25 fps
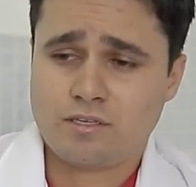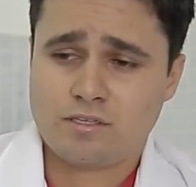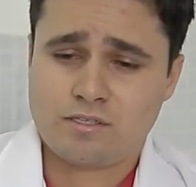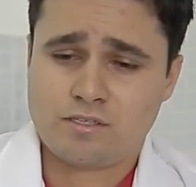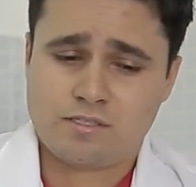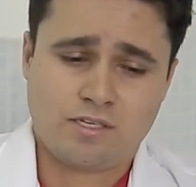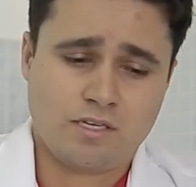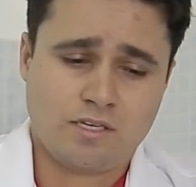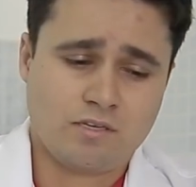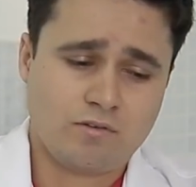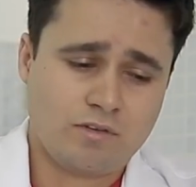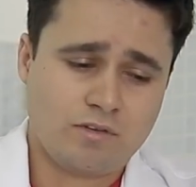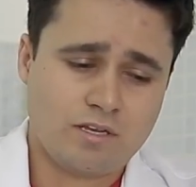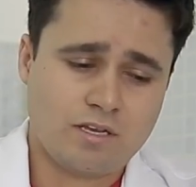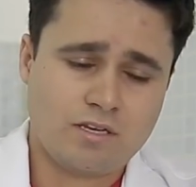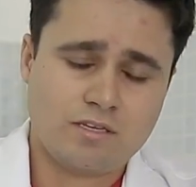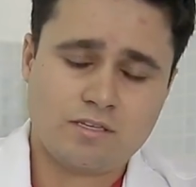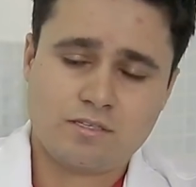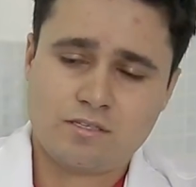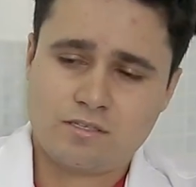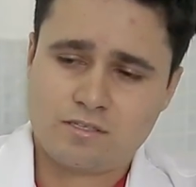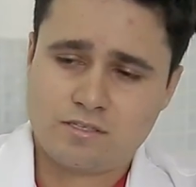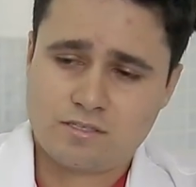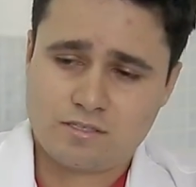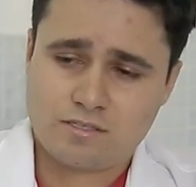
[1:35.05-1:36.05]
sendo que
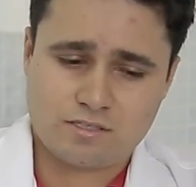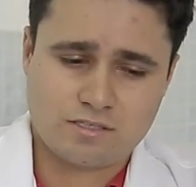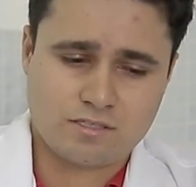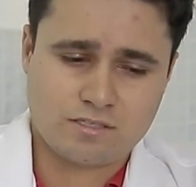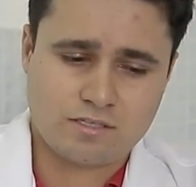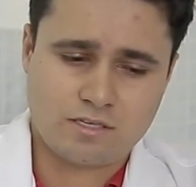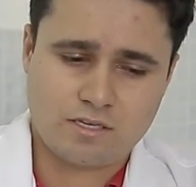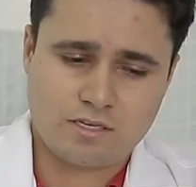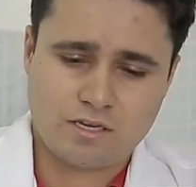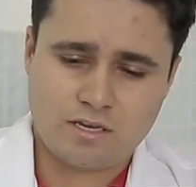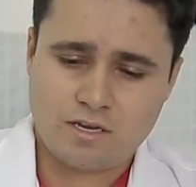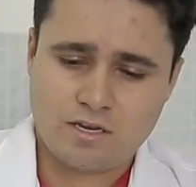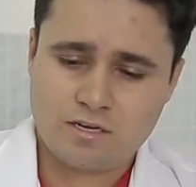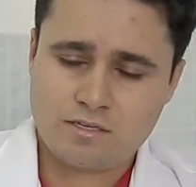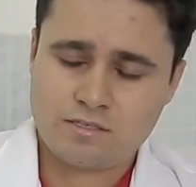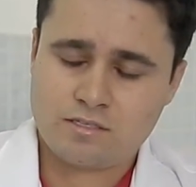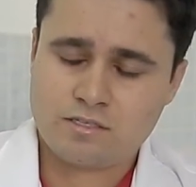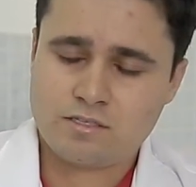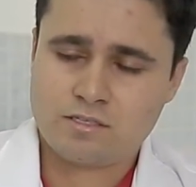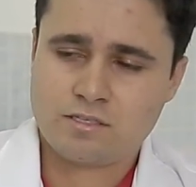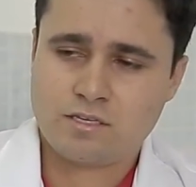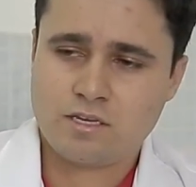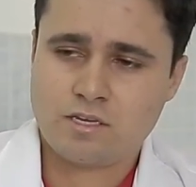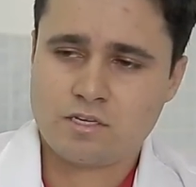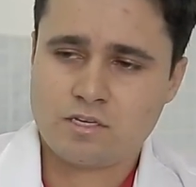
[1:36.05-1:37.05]
eles eles
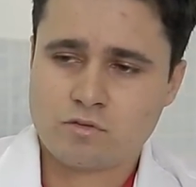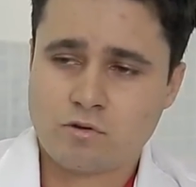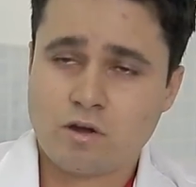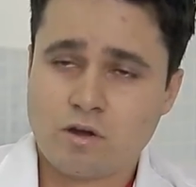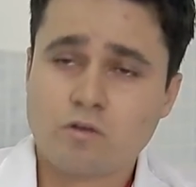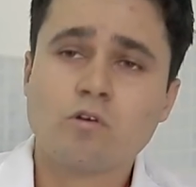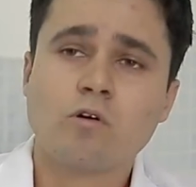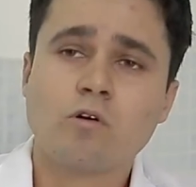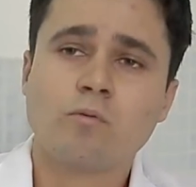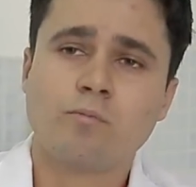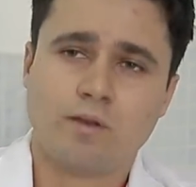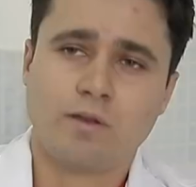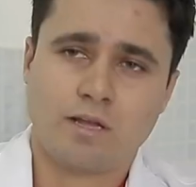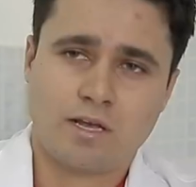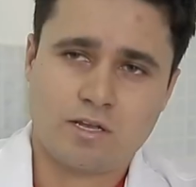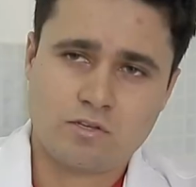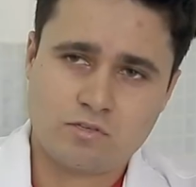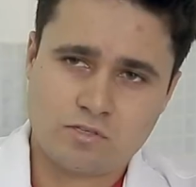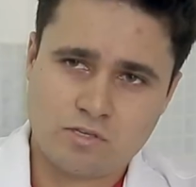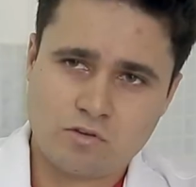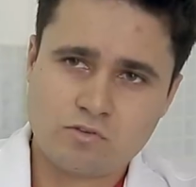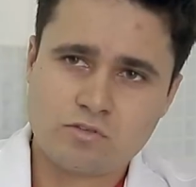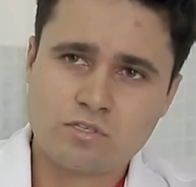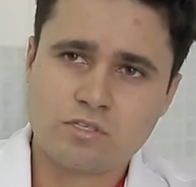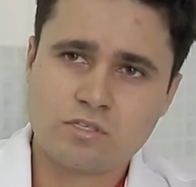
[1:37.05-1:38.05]
estejam
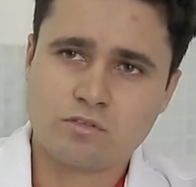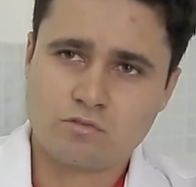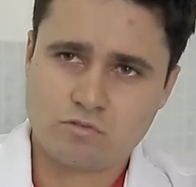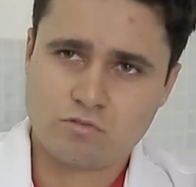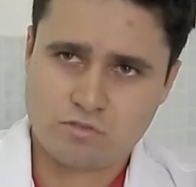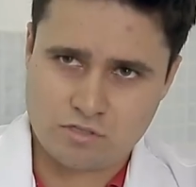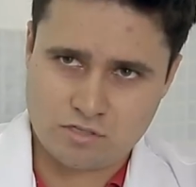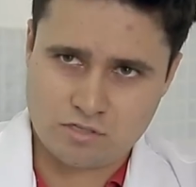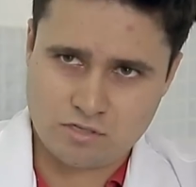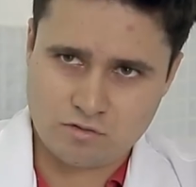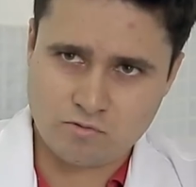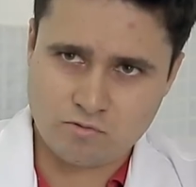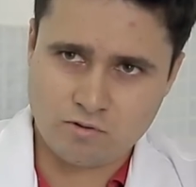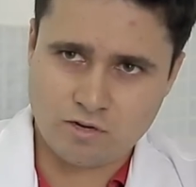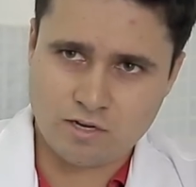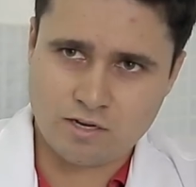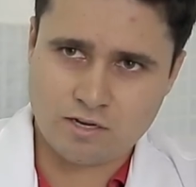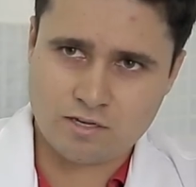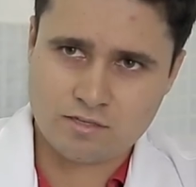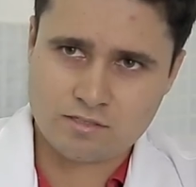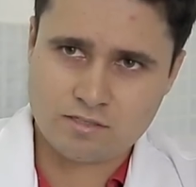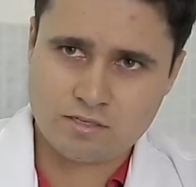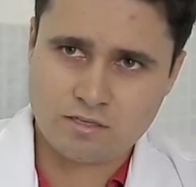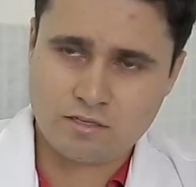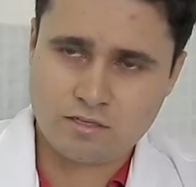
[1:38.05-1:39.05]
acoplados ao cinto de
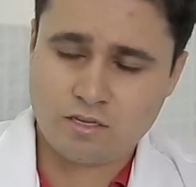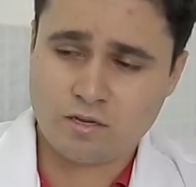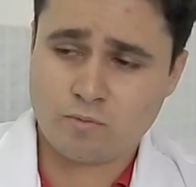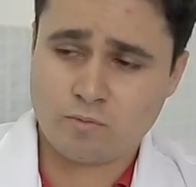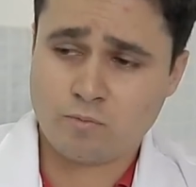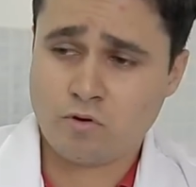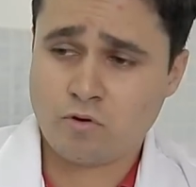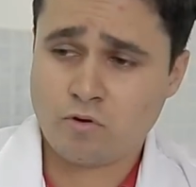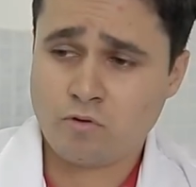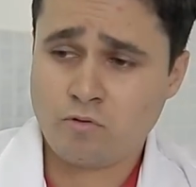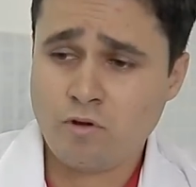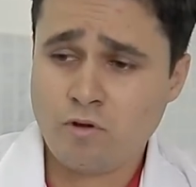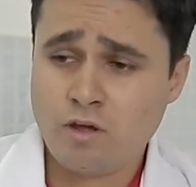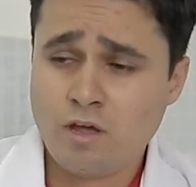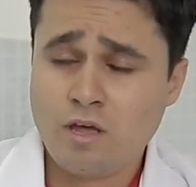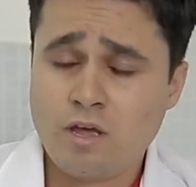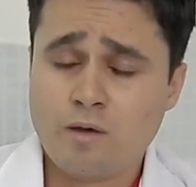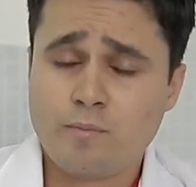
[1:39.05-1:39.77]
segurança, tá bom?